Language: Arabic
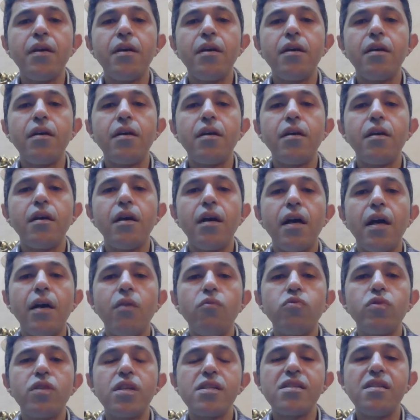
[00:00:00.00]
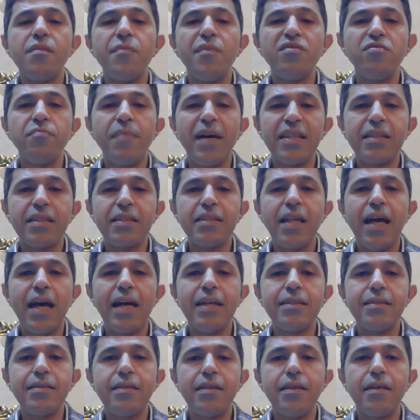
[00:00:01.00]
آه، او تستمر بعد كده
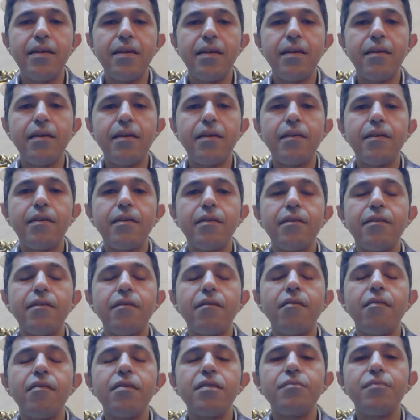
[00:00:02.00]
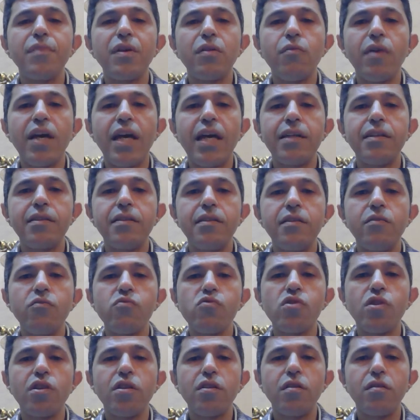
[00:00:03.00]
حتى آه، لغايه ما الواحد
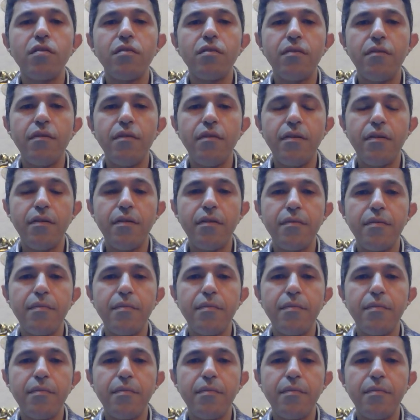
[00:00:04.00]
يوصل آه،